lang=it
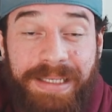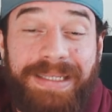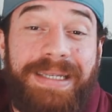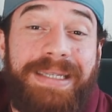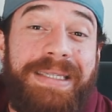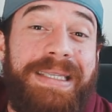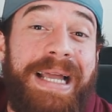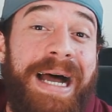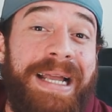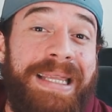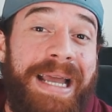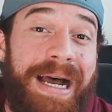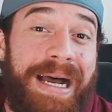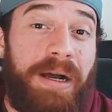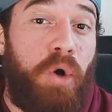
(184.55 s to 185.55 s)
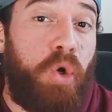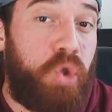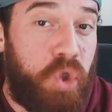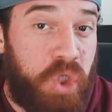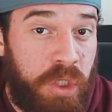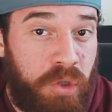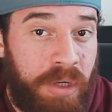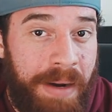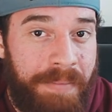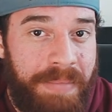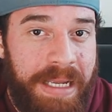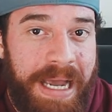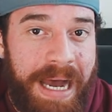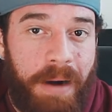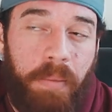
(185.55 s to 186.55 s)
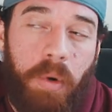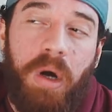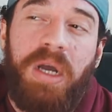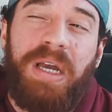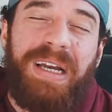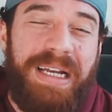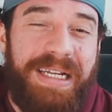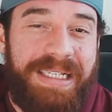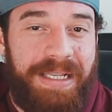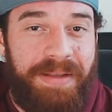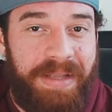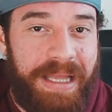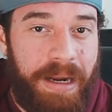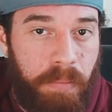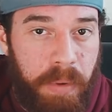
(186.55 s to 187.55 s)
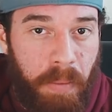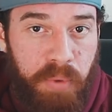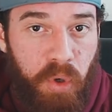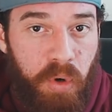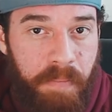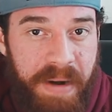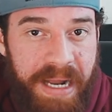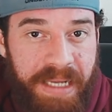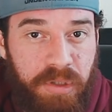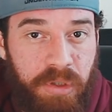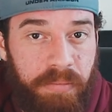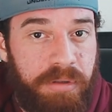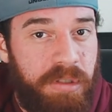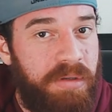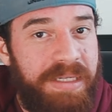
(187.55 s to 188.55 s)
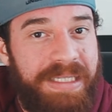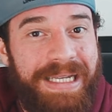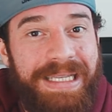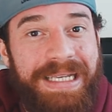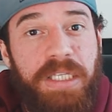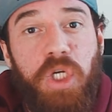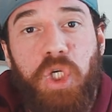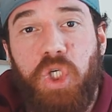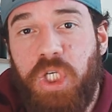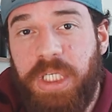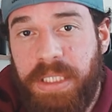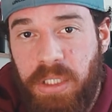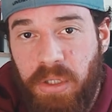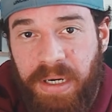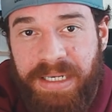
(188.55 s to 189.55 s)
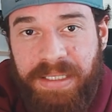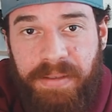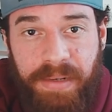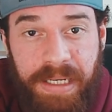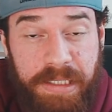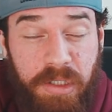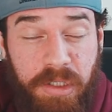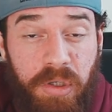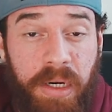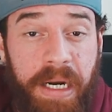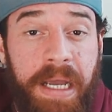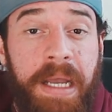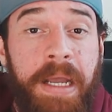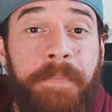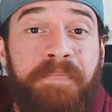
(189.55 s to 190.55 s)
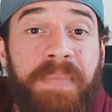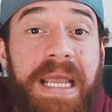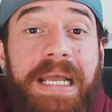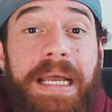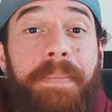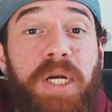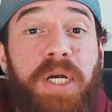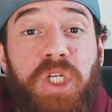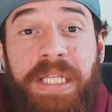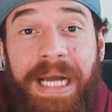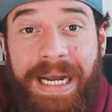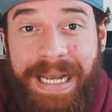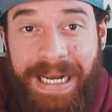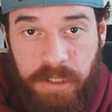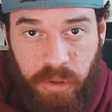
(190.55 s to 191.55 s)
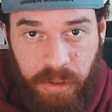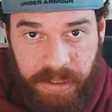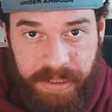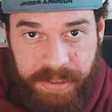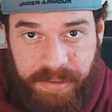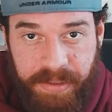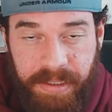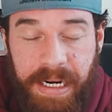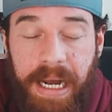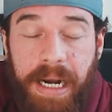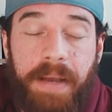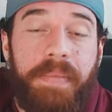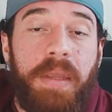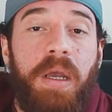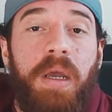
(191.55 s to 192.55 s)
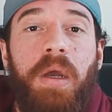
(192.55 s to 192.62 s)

Se state a 800 grammi di carbo, inizia a diventare diventare un po' più complesso dal punto di vista di digestione, assimilazione e capacità gastrointestinale.